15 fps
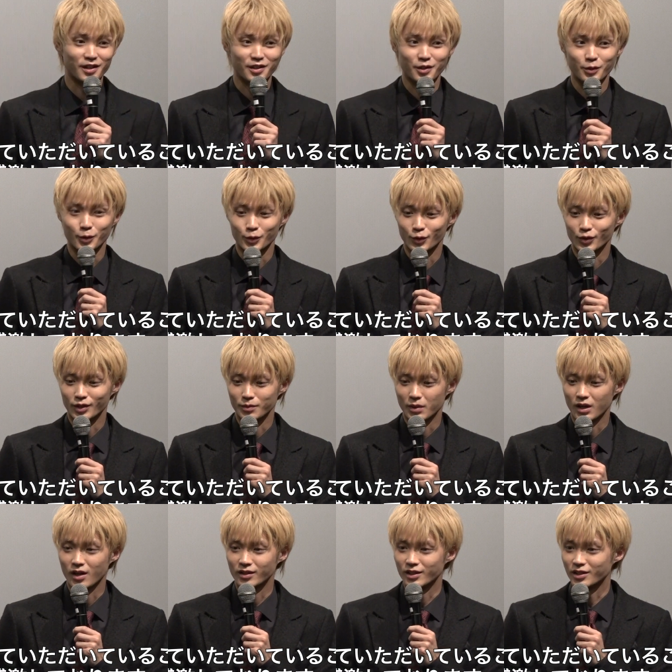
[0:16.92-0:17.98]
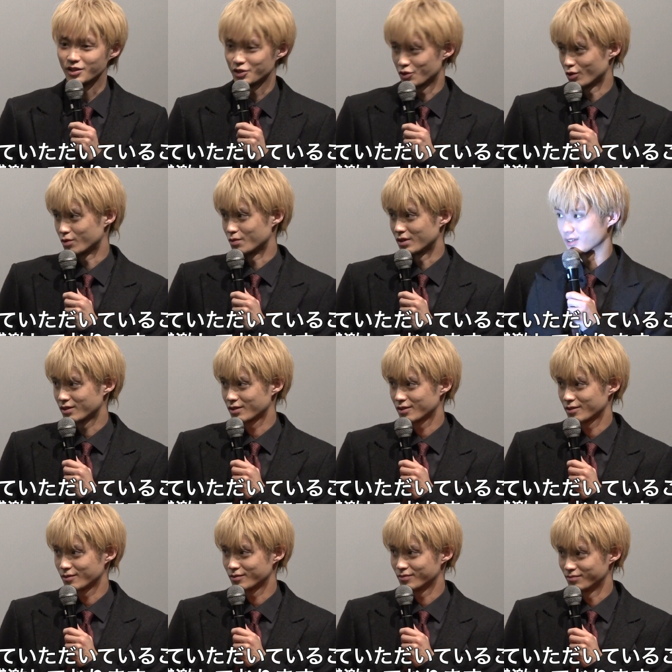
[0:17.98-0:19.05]
だいていることに今感激しておりま
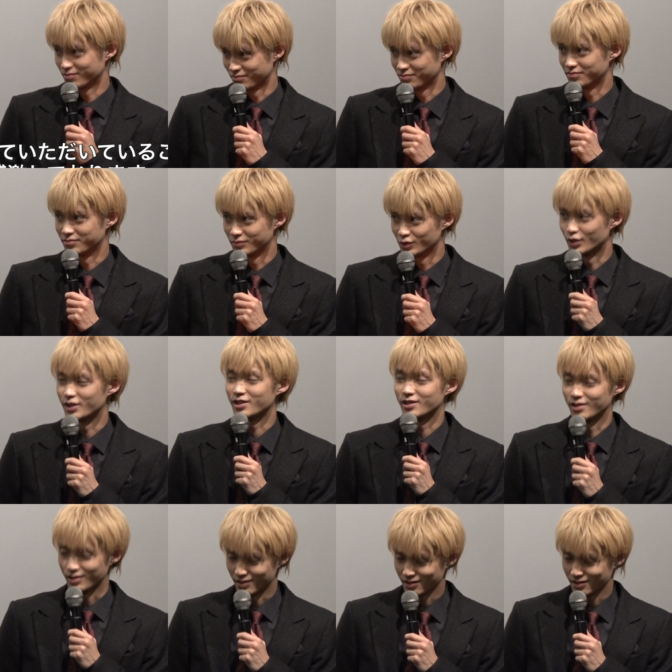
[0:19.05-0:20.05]
す、うん、嬉しいで